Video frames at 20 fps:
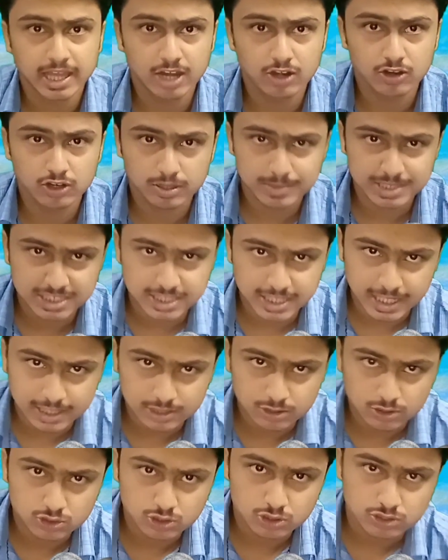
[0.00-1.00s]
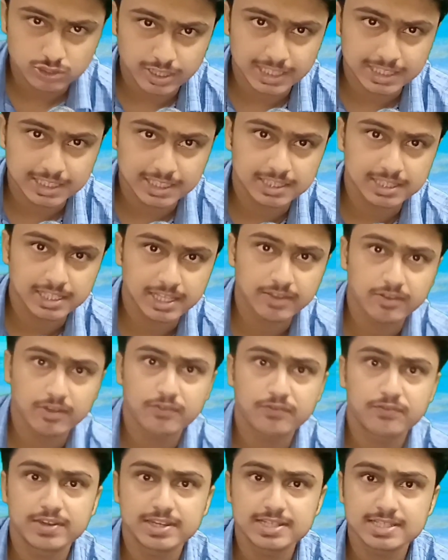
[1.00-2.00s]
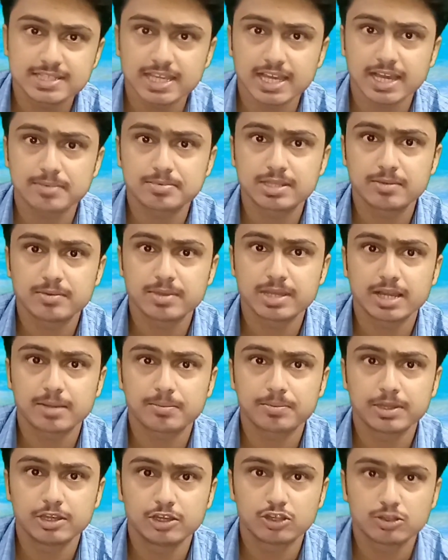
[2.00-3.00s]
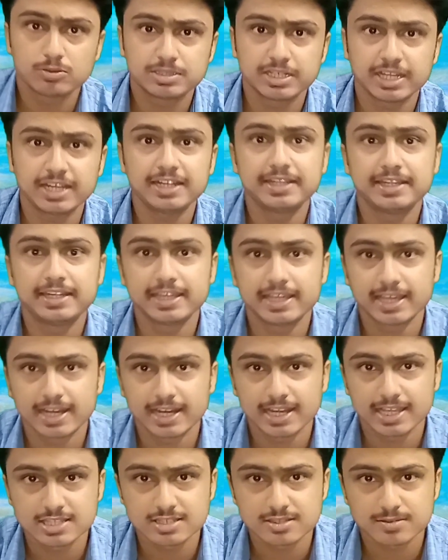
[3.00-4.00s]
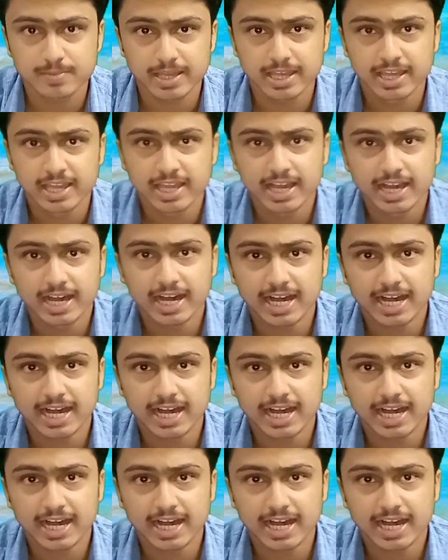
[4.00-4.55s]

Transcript: हेलो नमस्कार दोस्तों स्वागत करते हैं एक बार फिर से आप सभी का अपने यूट्यूब चैनल डी एल में